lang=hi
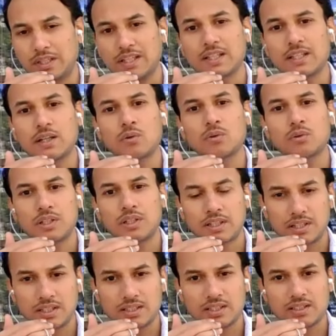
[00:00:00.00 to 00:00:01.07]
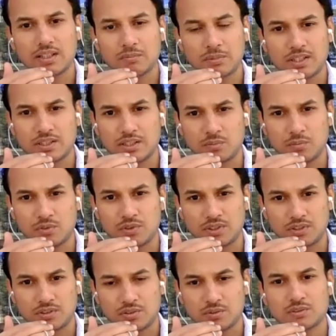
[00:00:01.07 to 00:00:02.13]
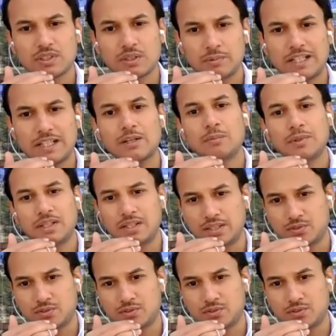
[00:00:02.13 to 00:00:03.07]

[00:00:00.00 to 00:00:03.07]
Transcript: एक ही डाउट को लेके एक दिन आपका खत्म सभी टाइम नहीं